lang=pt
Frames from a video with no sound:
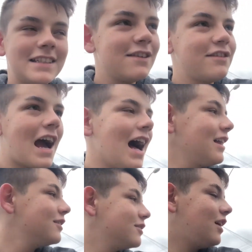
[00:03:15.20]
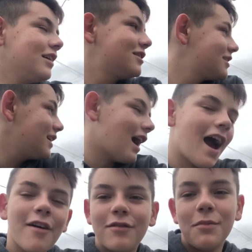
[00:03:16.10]
Esse viado, nossa, que
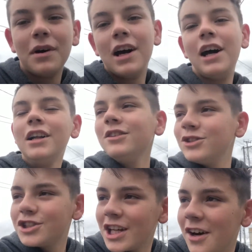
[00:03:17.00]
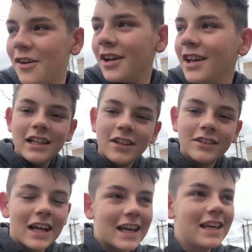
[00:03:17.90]
raiva, mano do céu. Ele não
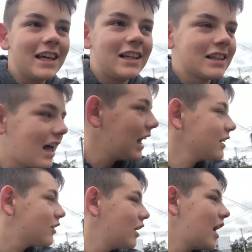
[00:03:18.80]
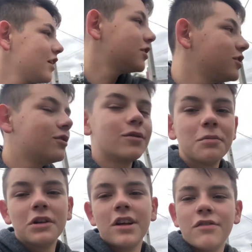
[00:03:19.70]
tá aqui, ele tá lá no colégio. O
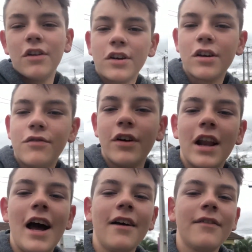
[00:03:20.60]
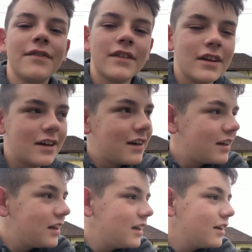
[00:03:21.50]
irmão dele falou que ele foi lá.
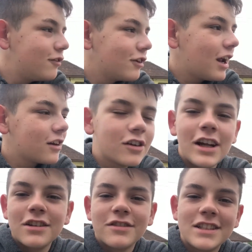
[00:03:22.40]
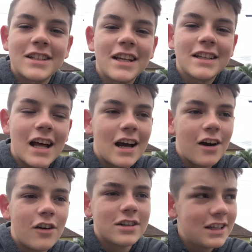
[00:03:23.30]
E eu vou lá no colégio ver se ele tá lá
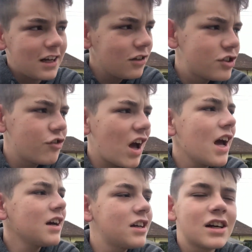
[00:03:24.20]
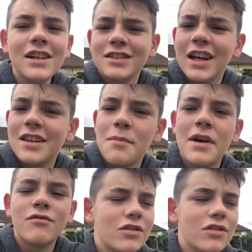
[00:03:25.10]
agora. Se ele não tiver, cansei também.